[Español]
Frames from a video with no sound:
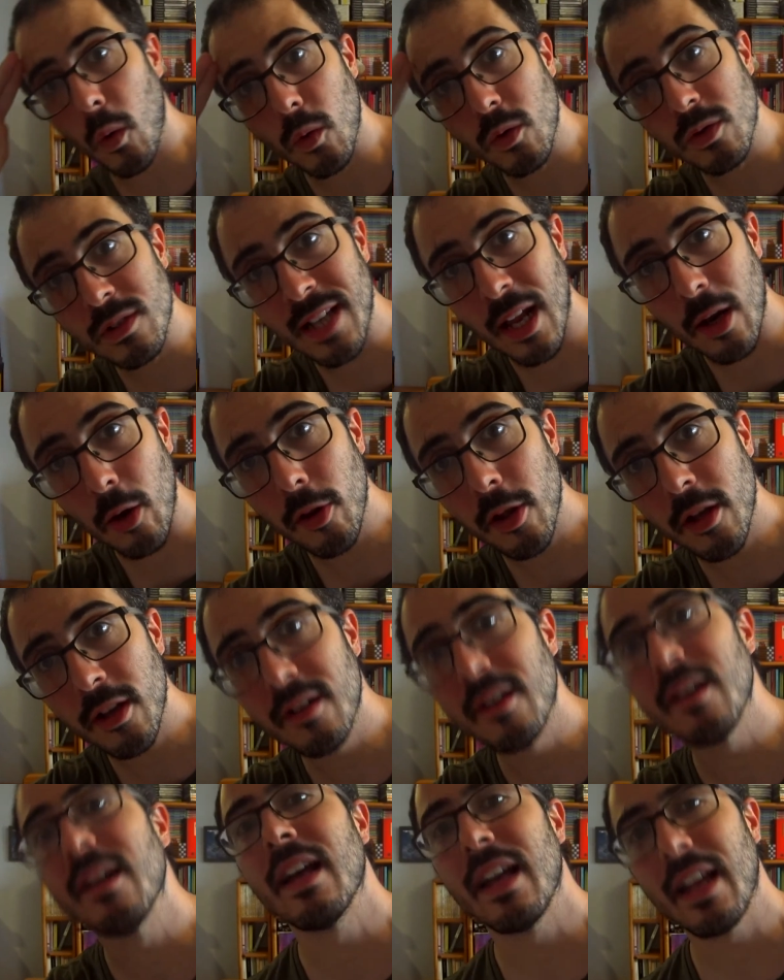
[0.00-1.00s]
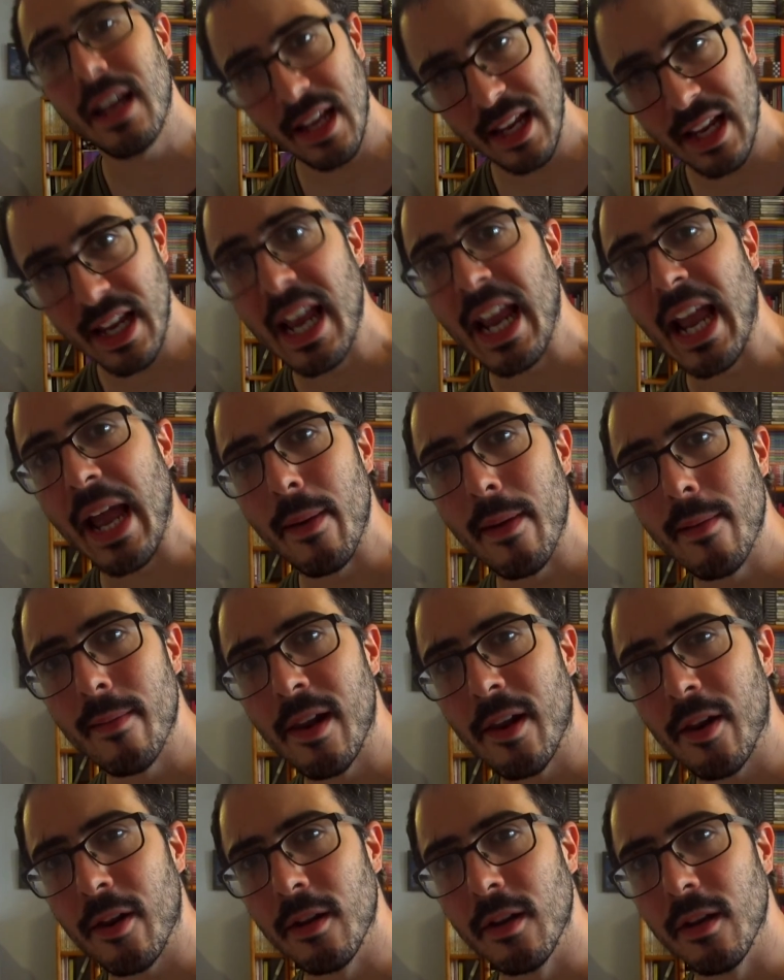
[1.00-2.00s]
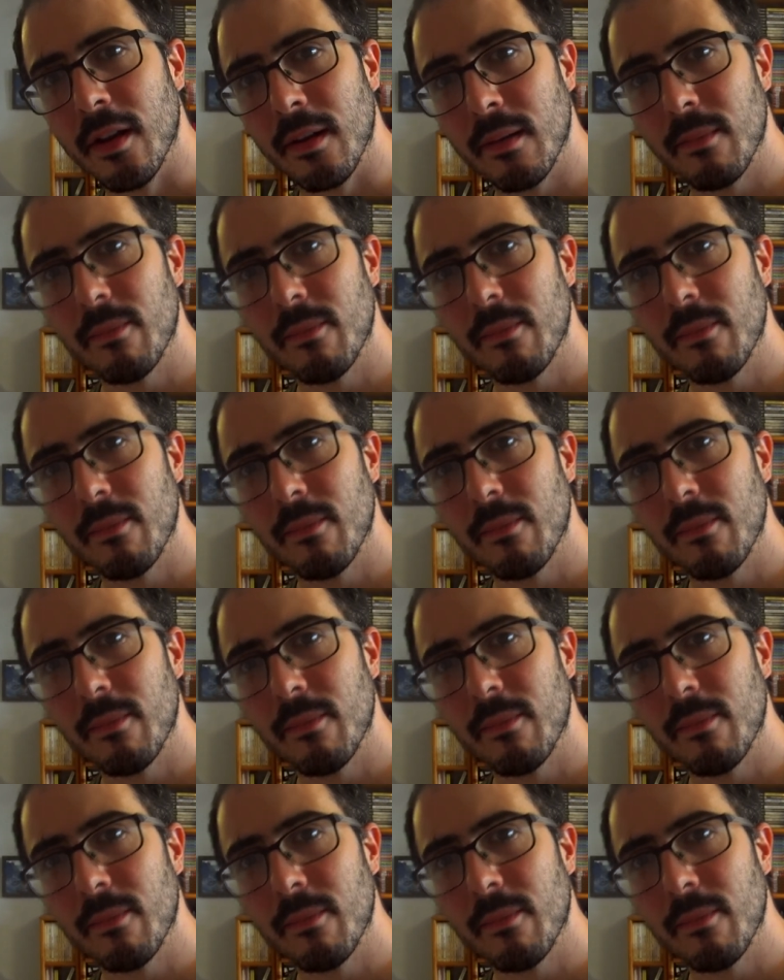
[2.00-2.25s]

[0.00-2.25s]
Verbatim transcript: Un saludo y que viva el rol.